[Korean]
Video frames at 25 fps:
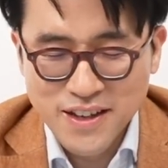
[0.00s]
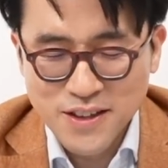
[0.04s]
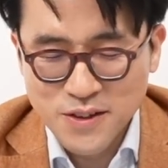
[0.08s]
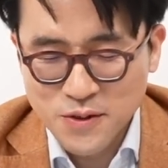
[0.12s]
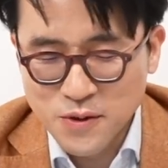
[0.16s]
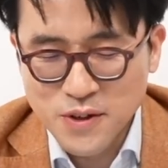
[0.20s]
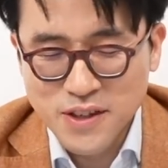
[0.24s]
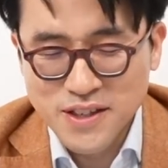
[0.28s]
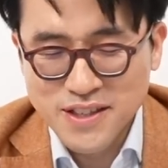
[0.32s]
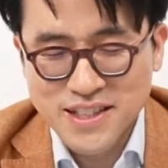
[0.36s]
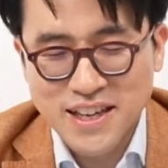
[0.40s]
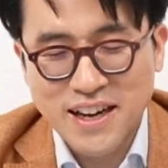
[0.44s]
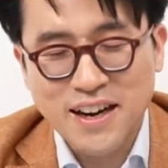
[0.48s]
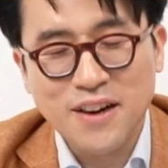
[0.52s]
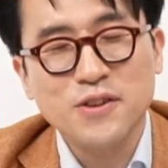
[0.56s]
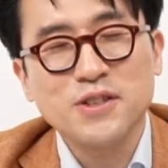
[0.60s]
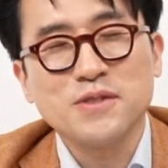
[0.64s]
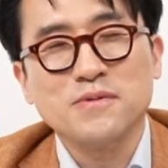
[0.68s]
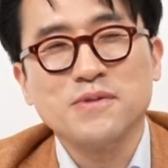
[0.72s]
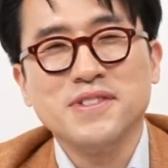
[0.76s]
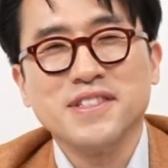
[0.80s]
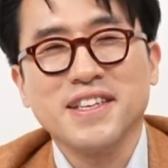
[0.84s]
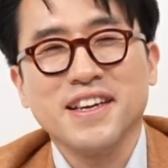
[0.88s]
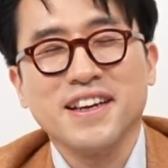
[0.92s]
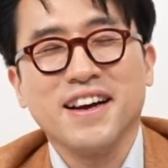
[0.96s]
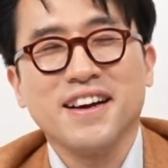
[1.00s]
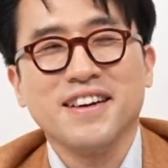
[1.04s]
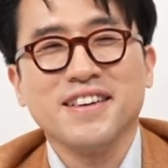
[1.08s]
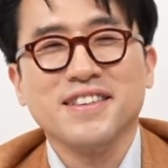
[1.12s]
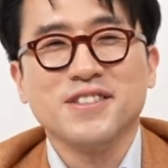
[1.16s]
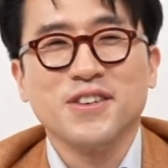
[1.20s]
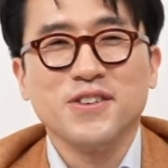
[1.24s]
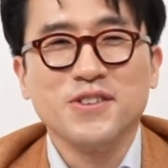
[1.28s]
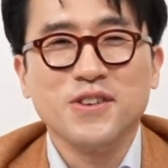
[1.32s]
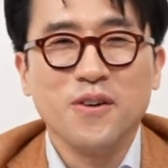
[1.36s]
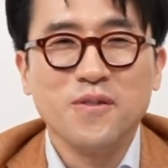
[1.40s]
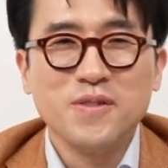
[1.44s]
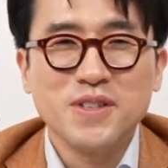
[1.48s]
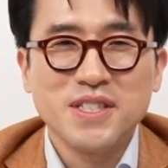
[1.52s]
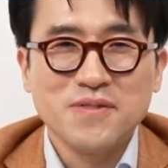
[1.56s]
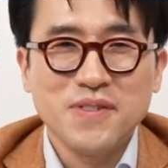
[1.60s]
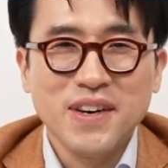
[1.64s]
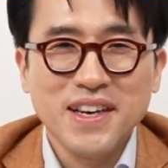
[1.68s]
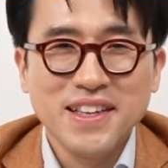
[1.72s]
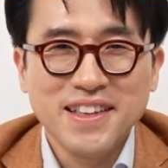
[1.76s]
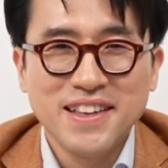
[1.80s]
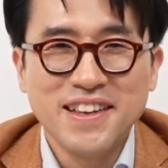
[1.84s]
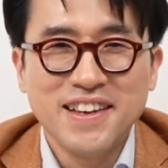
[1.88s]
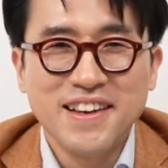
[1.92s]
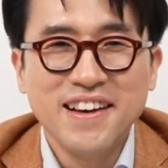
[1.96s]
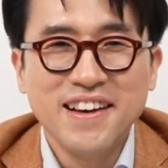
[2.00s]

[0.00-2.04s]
요리를 잘하고 싶은 생각은 전혀 없지만